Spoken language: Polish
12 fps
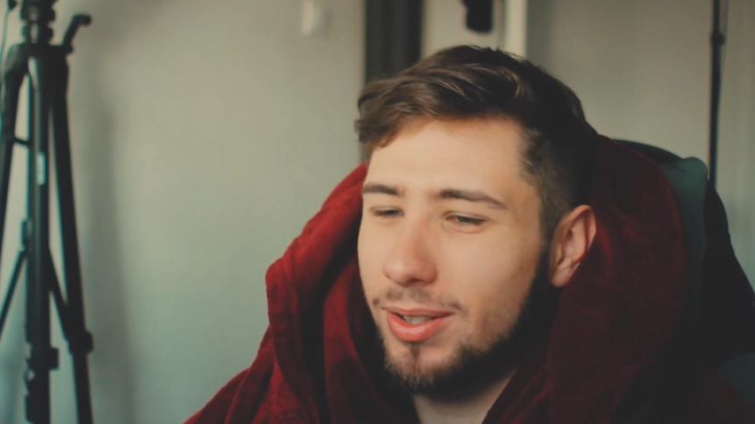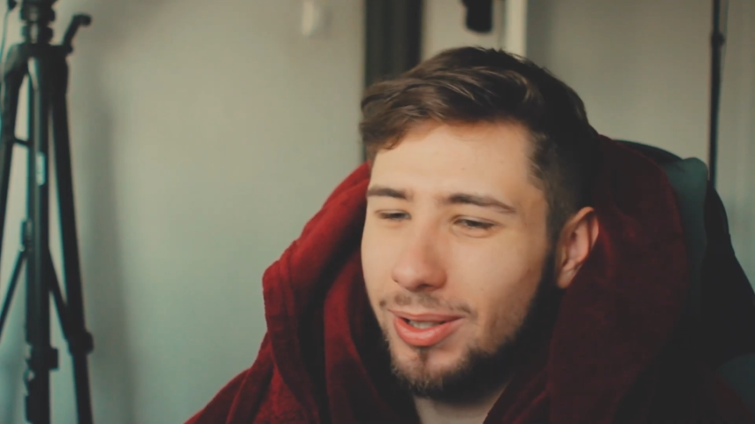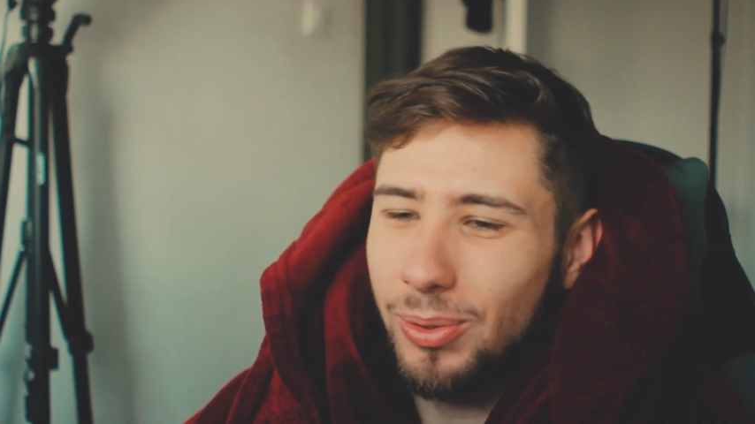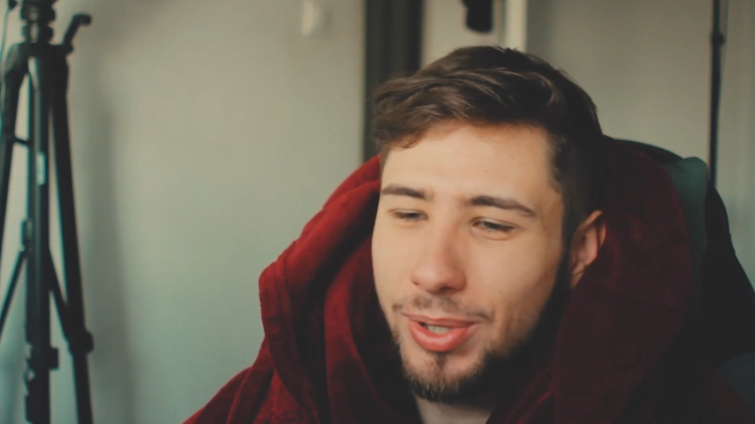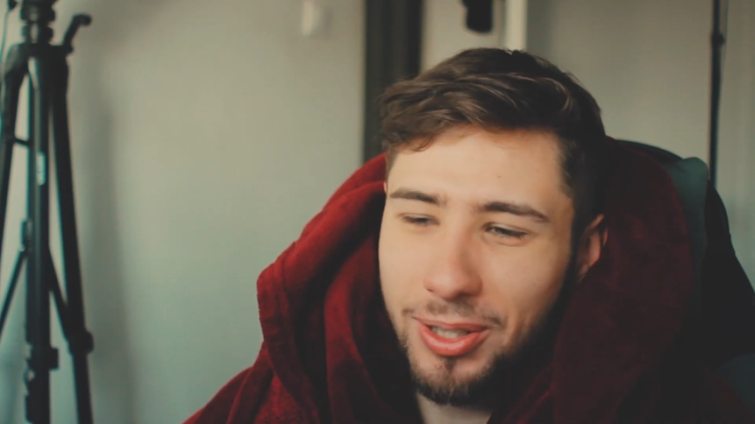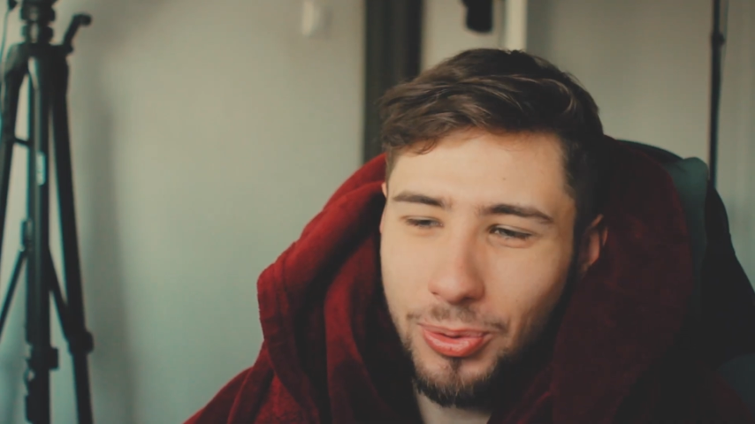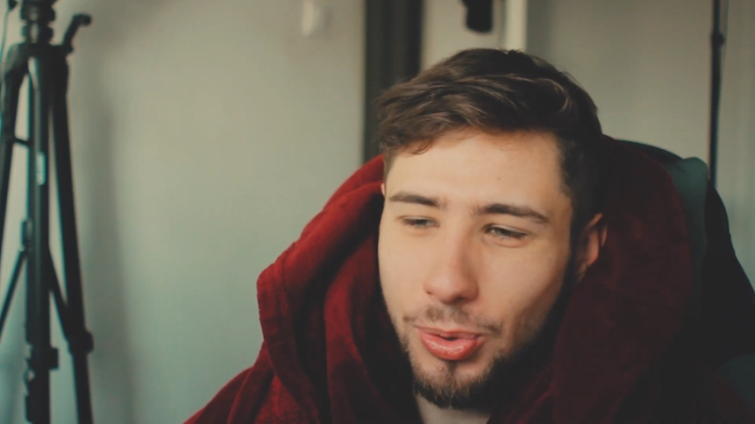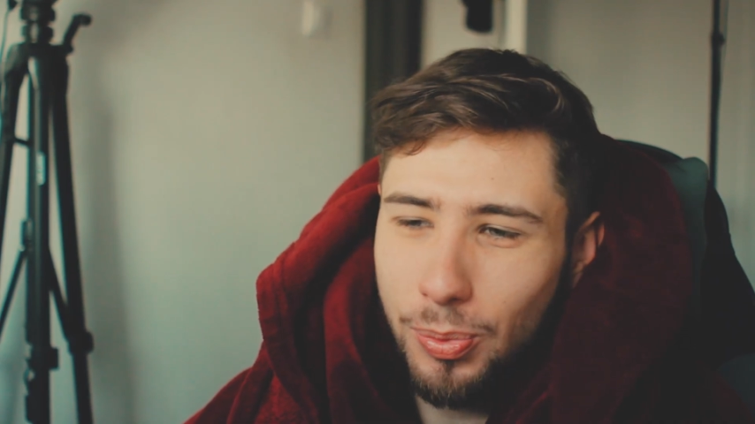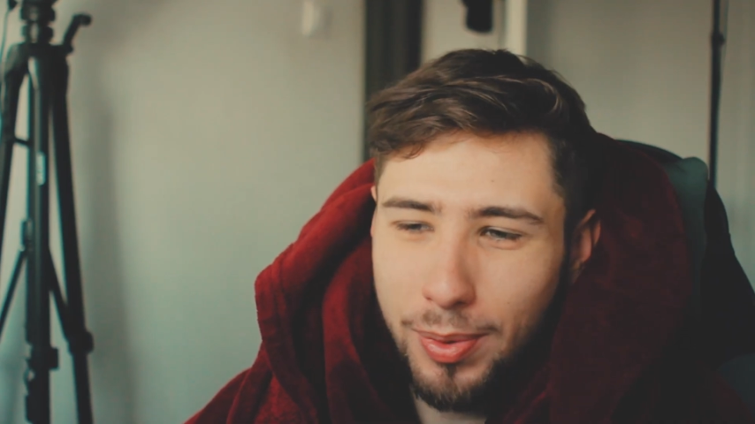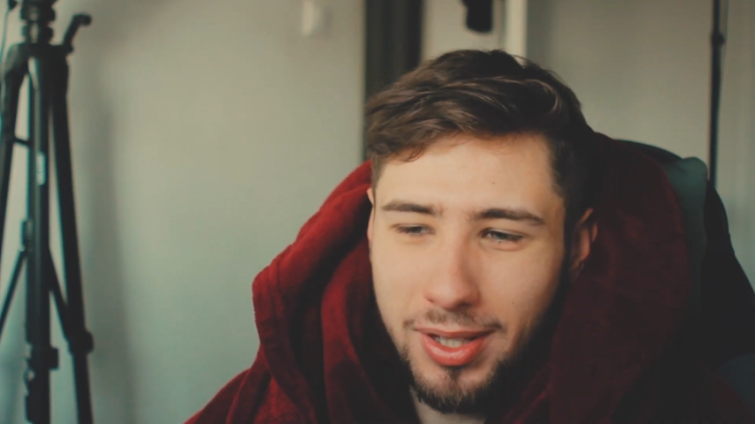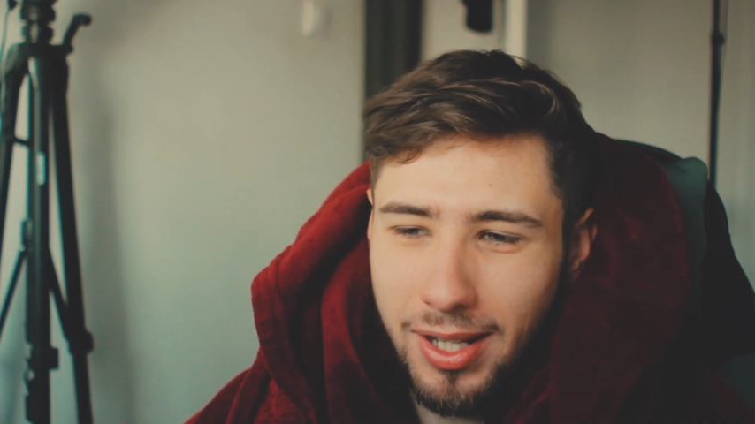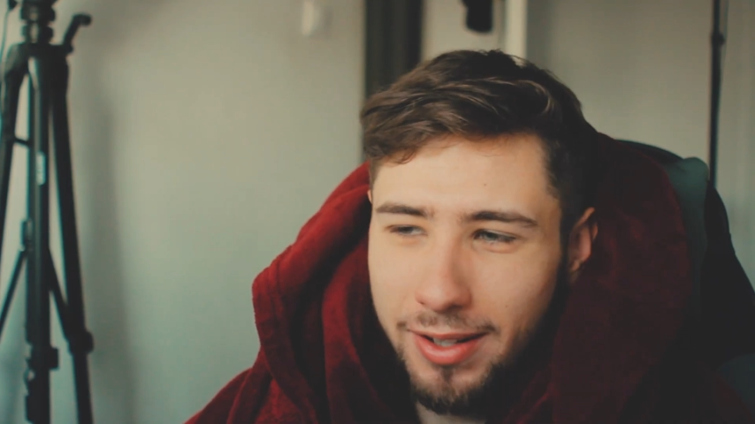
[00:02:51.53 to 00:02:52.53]
że ludzie,
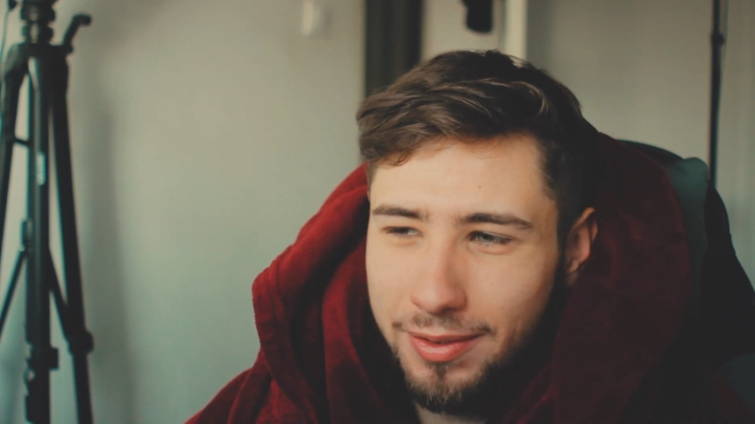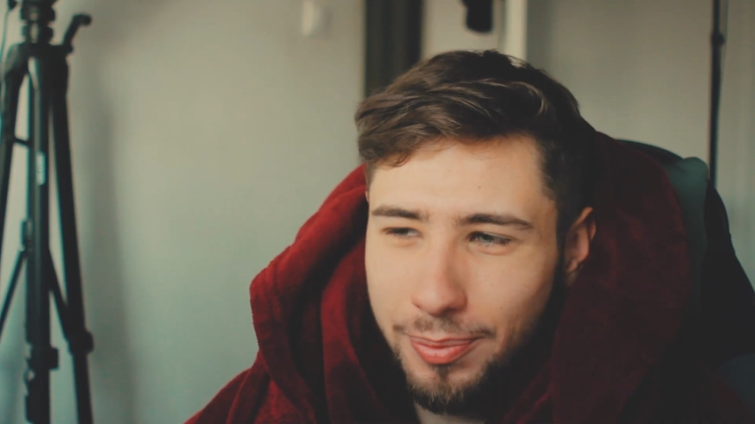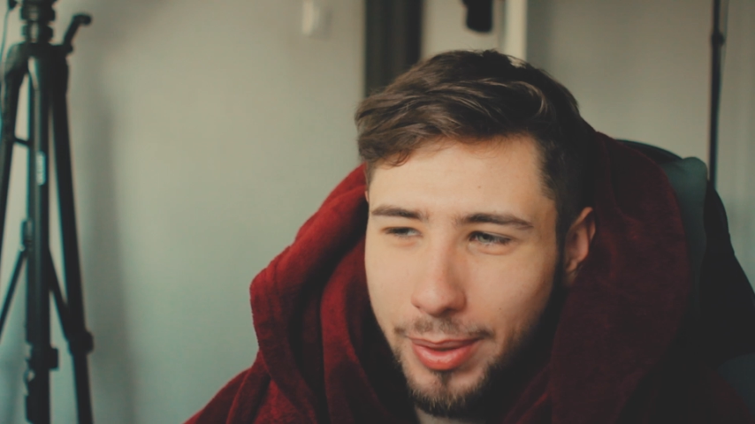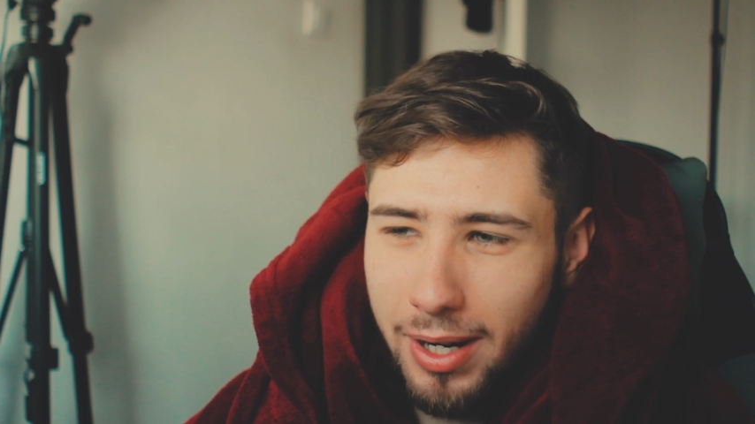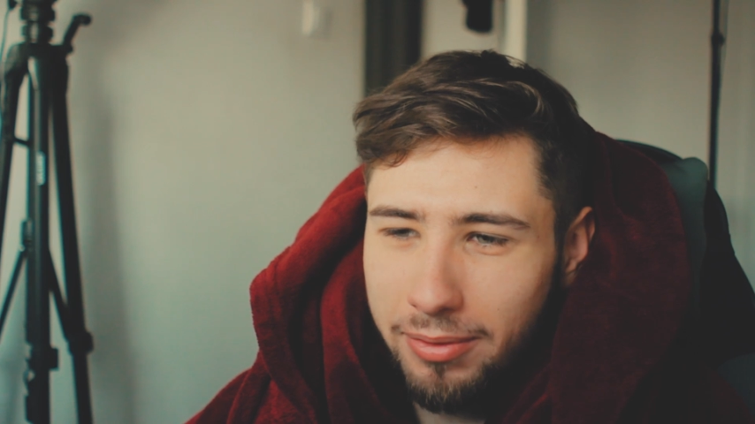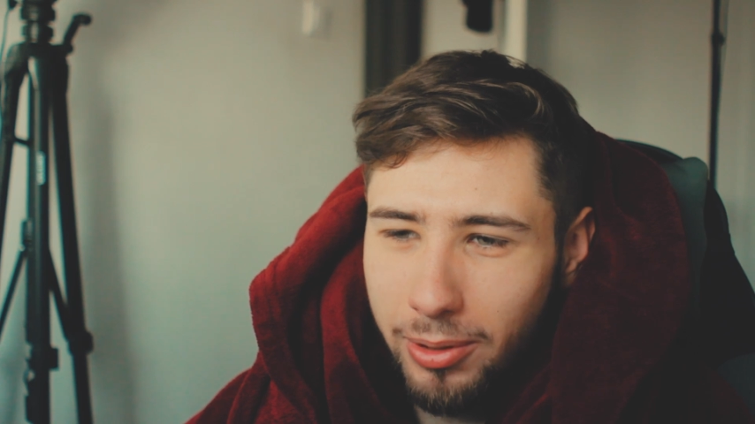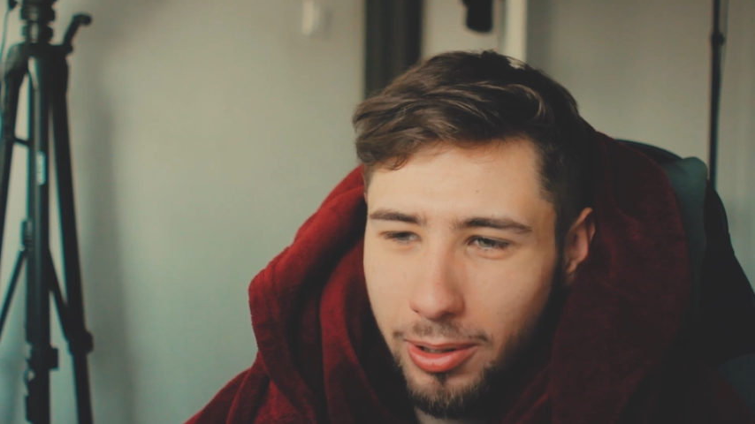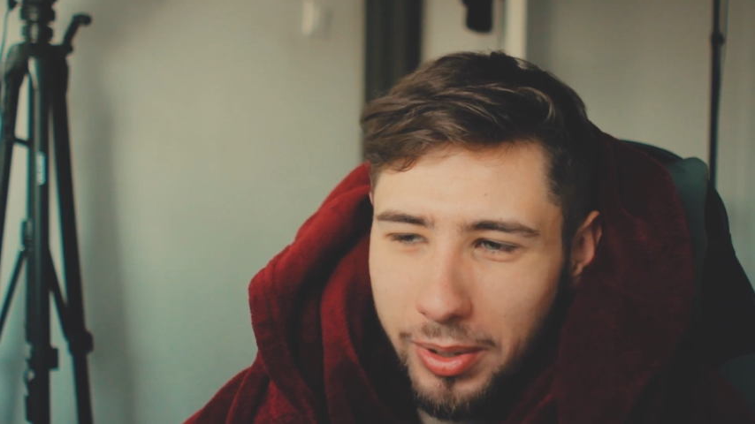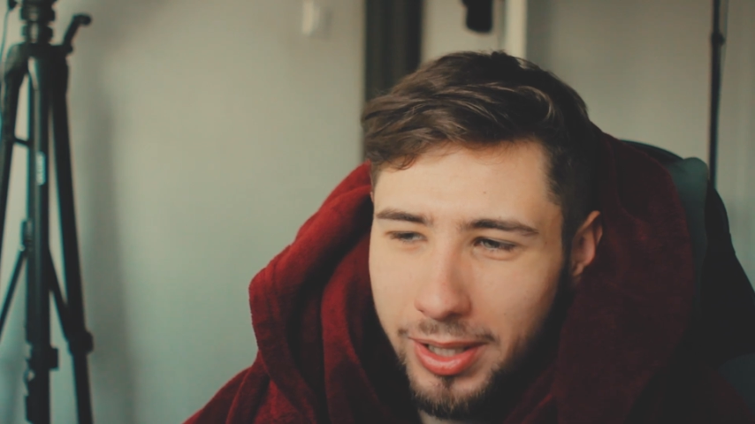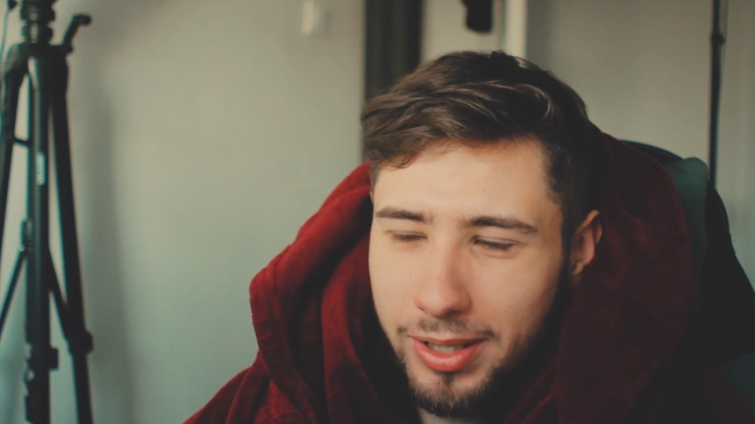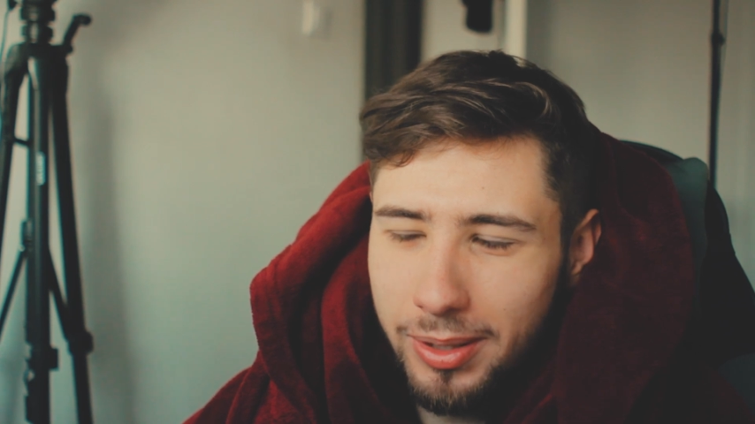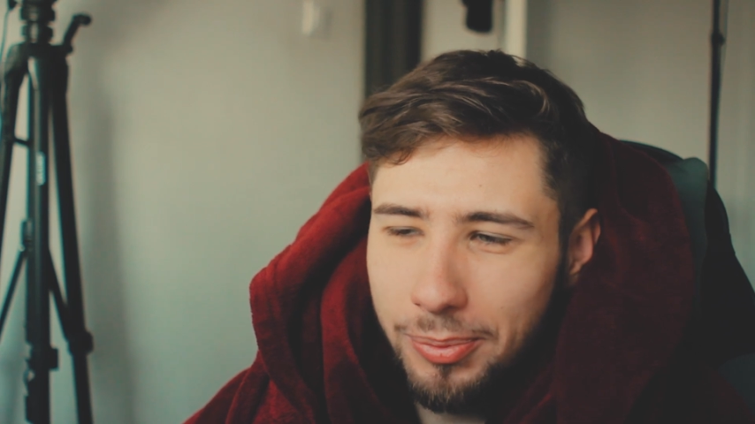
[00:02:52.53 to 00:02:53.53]
którzy pisali w Brawo,
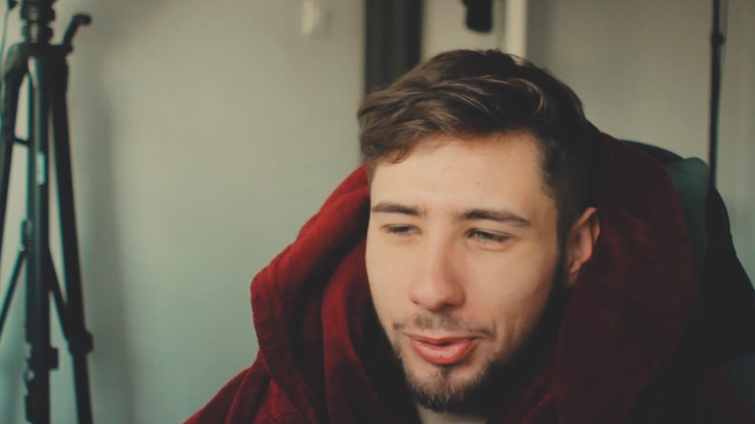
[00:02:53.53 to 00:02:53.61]
mieli